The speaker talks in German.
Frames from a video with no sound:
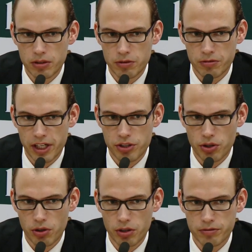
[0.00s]
äh,
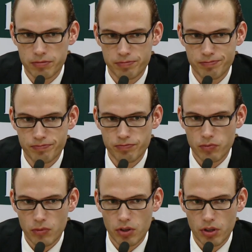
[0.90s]
falsch geholfen
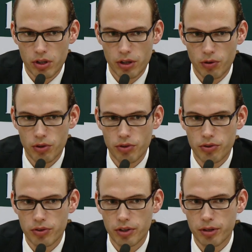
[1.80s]

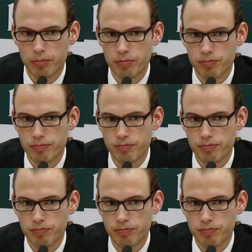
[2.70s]
und ähm,